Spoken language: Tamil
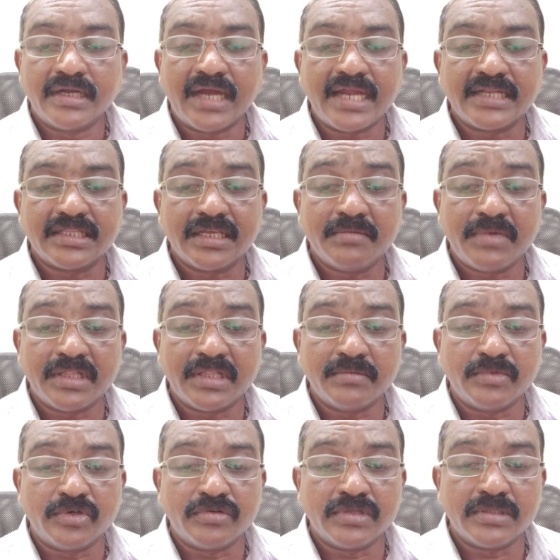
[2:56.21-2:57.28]
கார்த்திகை
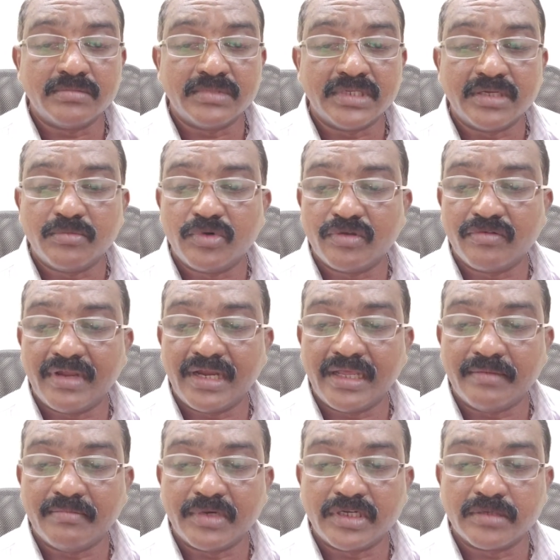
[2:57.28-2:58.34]
மாதம் முழுவதும் தினம் ஒரு வேலை
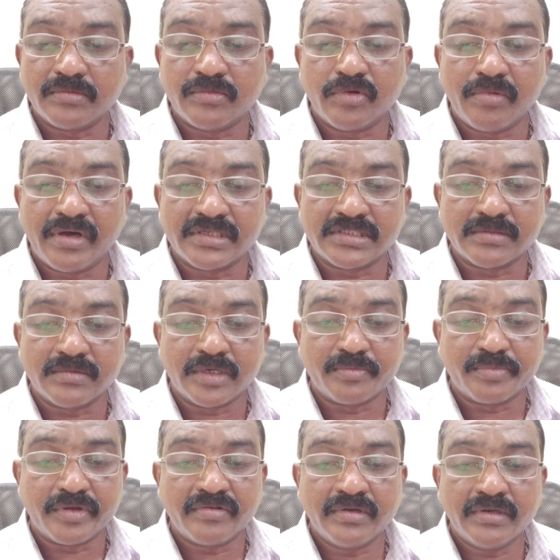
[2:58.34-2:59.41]
மட்டும் உபவாசம்
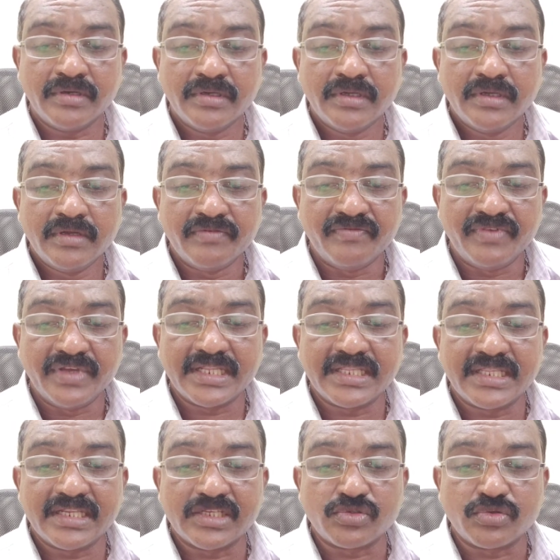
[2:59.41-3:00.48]
இருப்பவன்
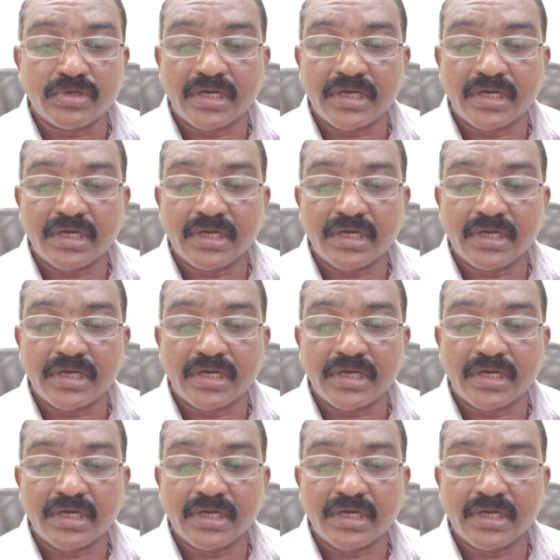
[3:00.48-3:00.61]
வீரதீர